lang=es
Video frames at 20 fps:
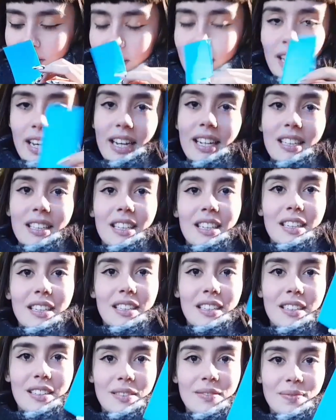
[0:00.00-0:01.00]
Este.
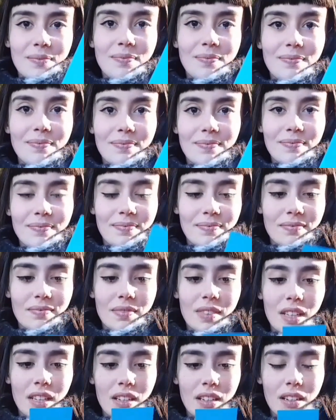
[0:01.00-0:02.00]
¿Ese? ¿Qué le sentiste a ese
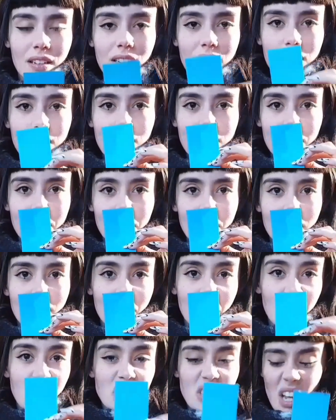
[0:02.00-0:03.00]
que te gustó?
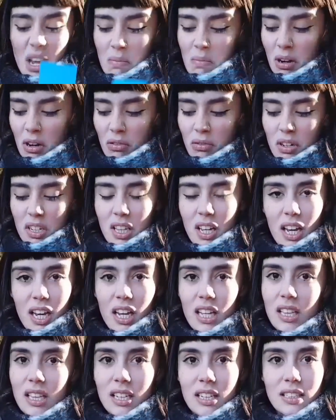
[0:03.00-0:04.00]
No sé, es menos fuerte que
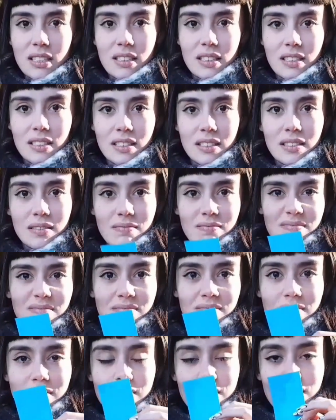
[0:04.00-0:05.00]
este. Menos fuerte.
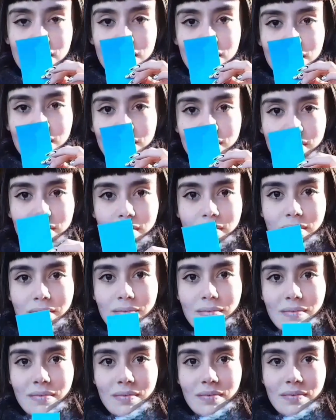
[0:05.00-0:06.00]
Mm. Jean-Paul
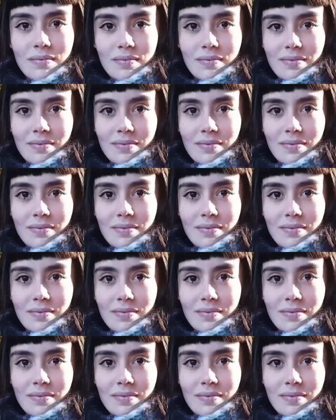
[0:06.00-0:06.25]
Gaultier levó.